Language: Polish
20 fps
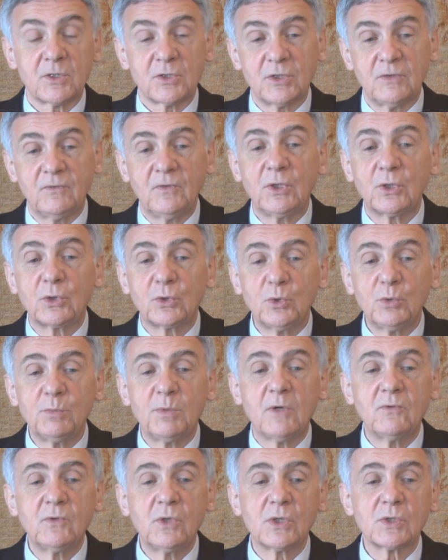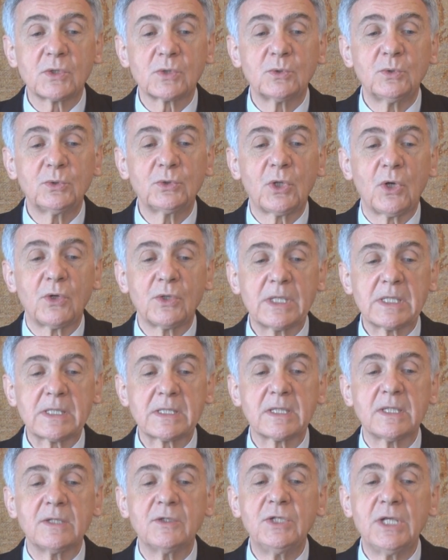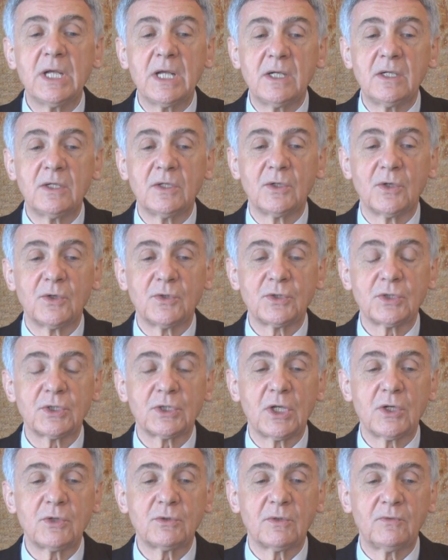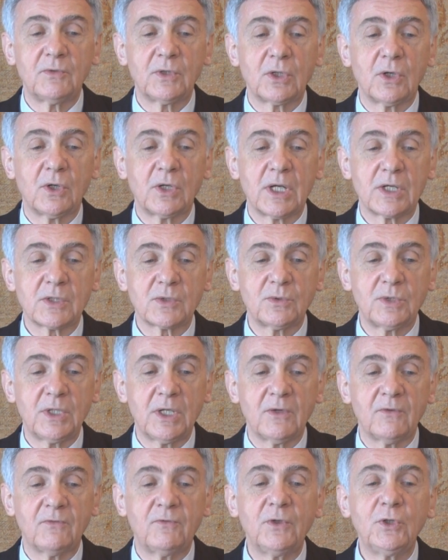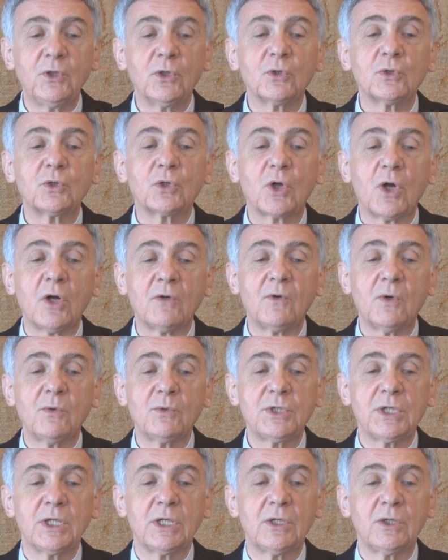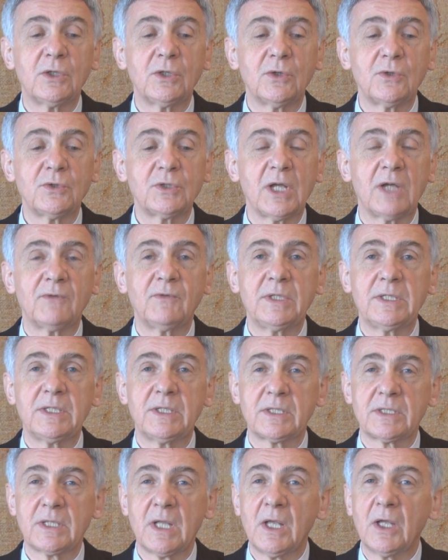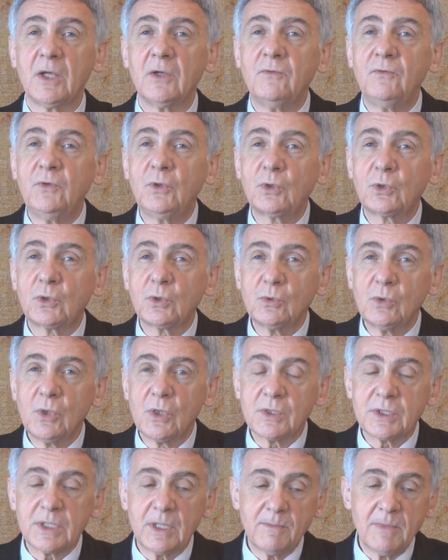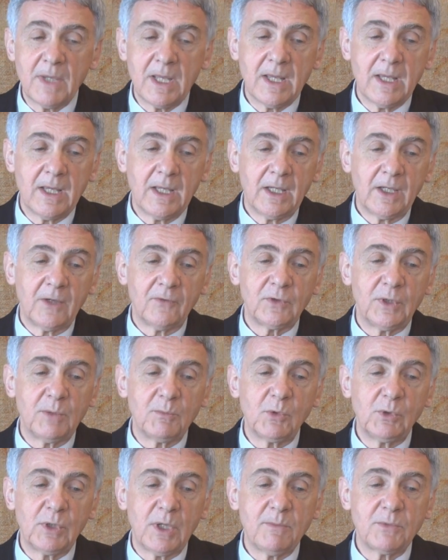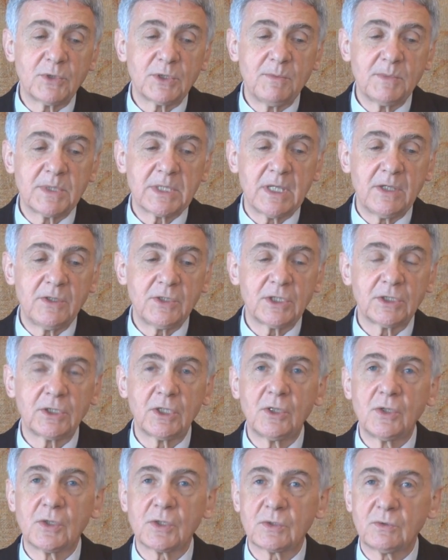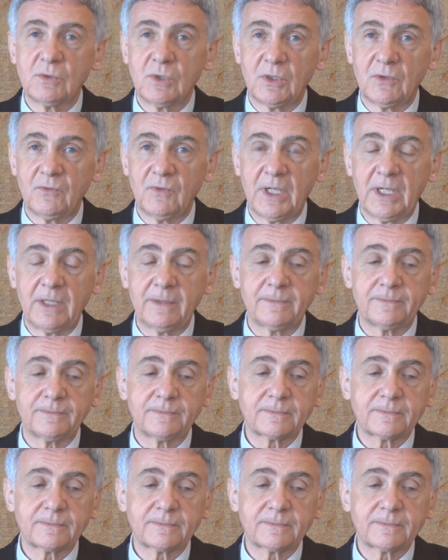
czy virtu po włosku, to jest dzielność. Ten człowiek okazuje wyjątkową dzielność, a więc jest wirtuozem w tym głębszym sensie tego słowa.